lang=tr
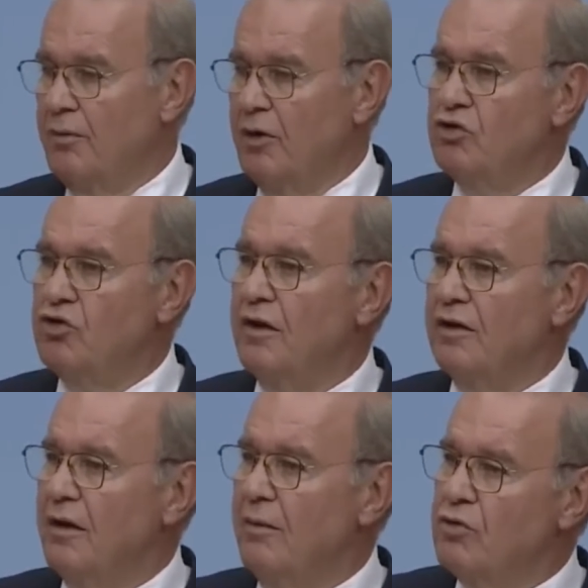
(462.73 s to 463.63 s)
Ama
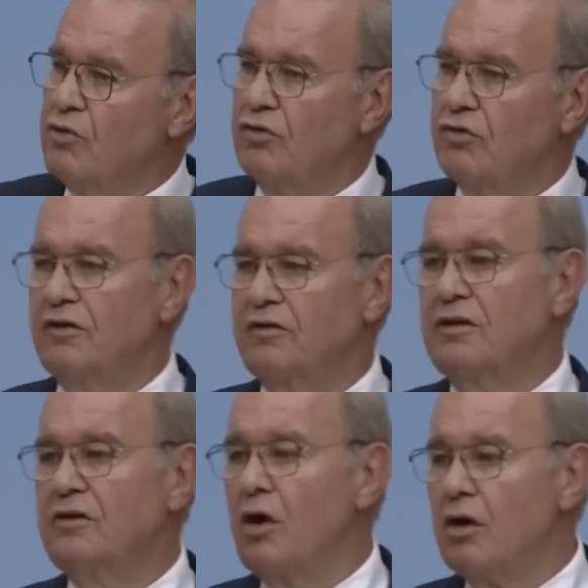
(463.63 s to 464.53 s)
hükümetten bu
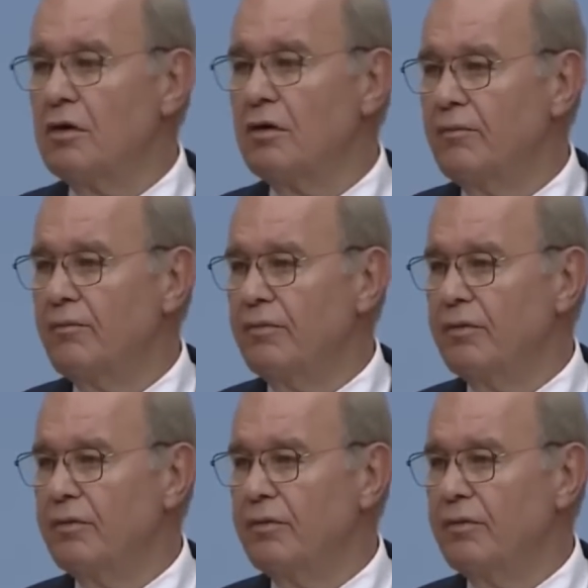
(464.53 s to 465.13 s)
konuda tık yok.